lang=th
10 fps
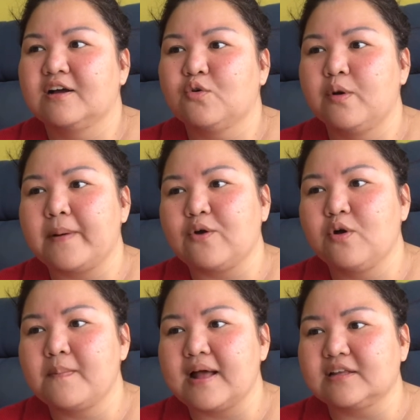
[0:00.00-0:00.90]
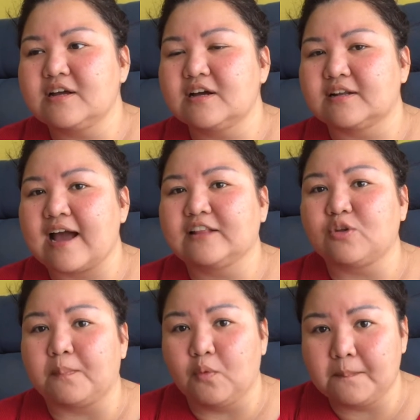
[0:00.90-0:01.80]
คุยไปคุยมา ถ้าเกิดใครต
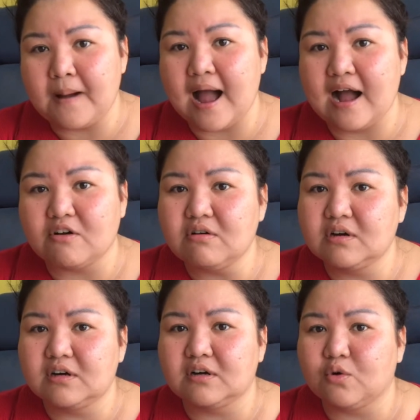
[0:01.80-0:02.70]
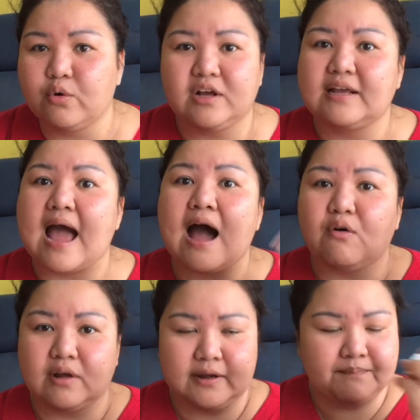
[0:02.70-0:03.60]
กหลุมพรางก็คือคุยยาว
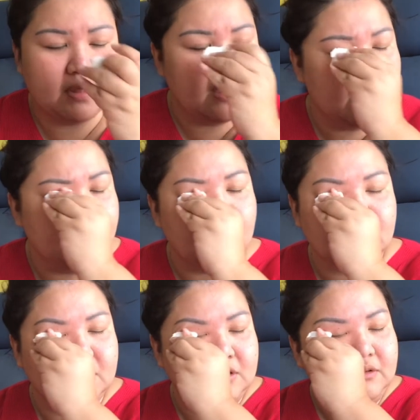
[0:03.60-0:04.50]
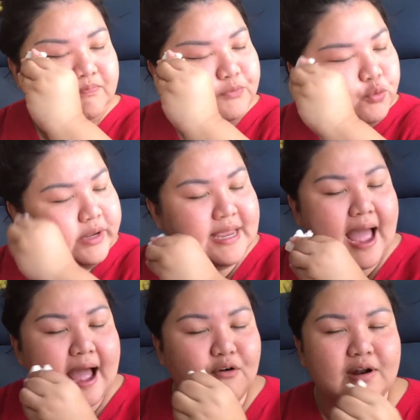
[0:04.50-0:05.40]
เลยพอถึงคุย
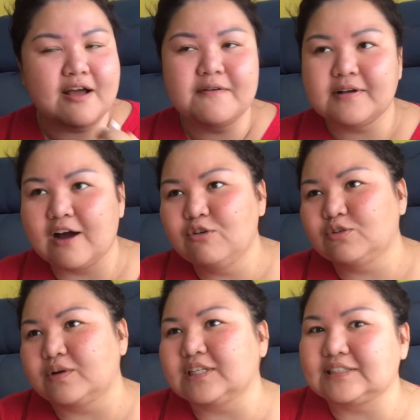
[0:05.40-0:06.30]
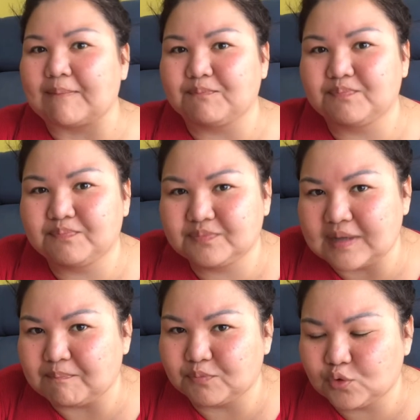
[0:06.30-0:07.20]
ยาวแล้ว เขารู้สึกว่าจะจับจั
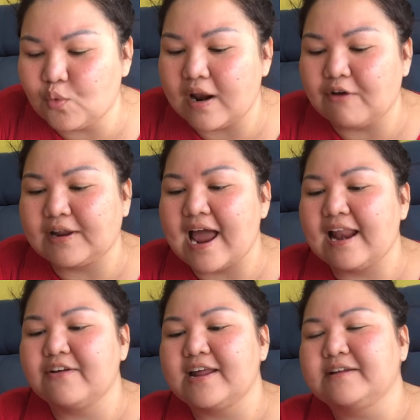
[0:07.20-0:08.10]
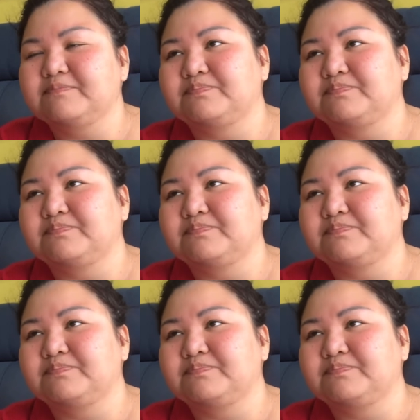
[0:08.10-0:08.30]
บตัวเราได้แล้วนั้น